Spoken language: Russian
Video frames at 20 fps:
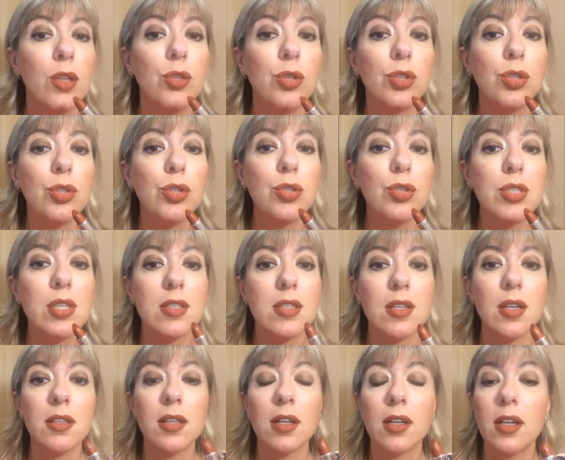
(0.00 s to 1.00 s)
но
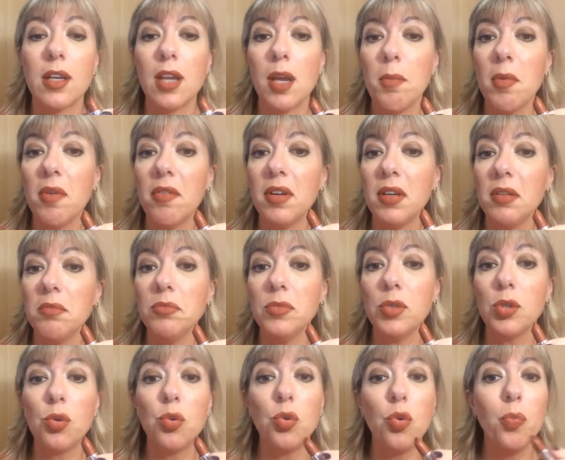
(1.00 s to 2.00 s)
наносится она кремово,
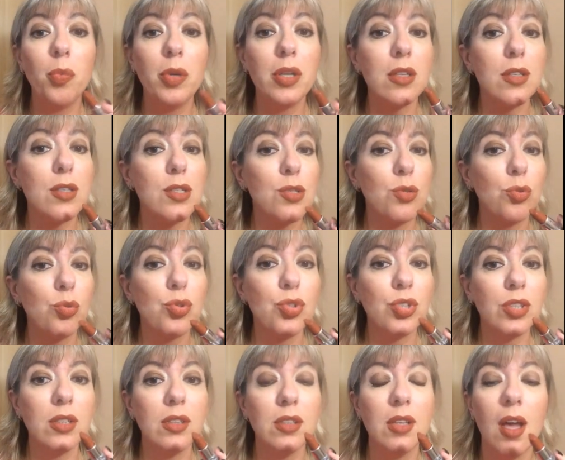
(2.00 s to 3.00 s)
губы не
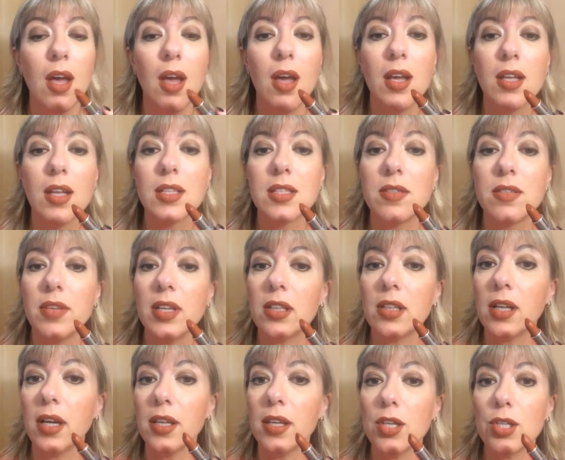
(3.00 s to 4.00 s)
сушит,
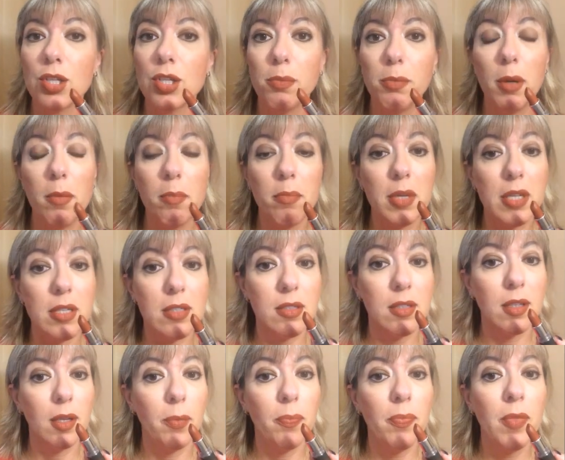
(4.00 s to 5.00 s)
цвет, конечно,
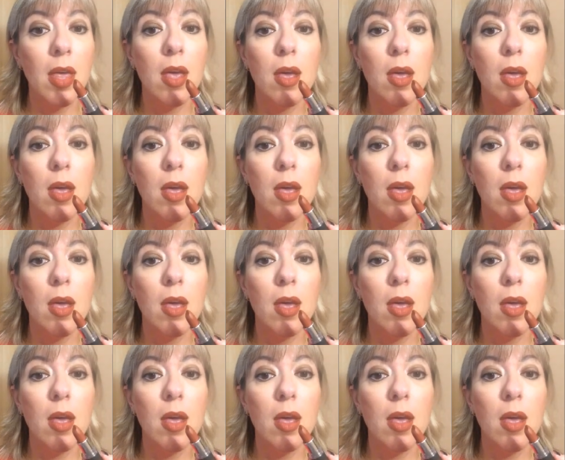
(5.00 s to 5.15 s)
бомбезный.